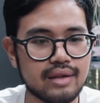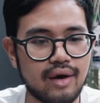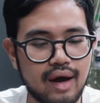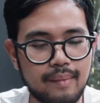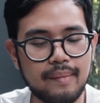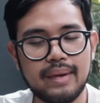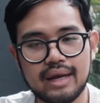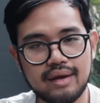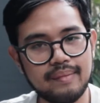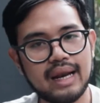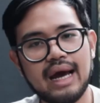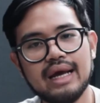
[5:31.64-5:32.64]
ต่อให้มันบิน
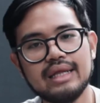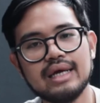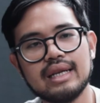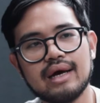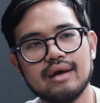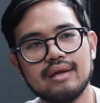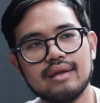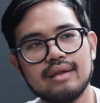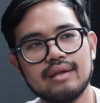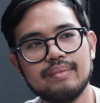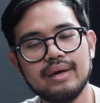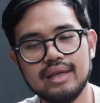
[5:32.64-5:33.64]
ขึ้นมาได้จริงๆเนี่ย
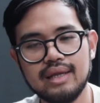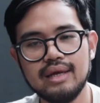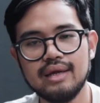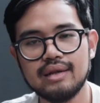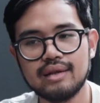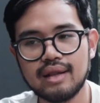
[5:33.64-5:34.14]
พื้นที่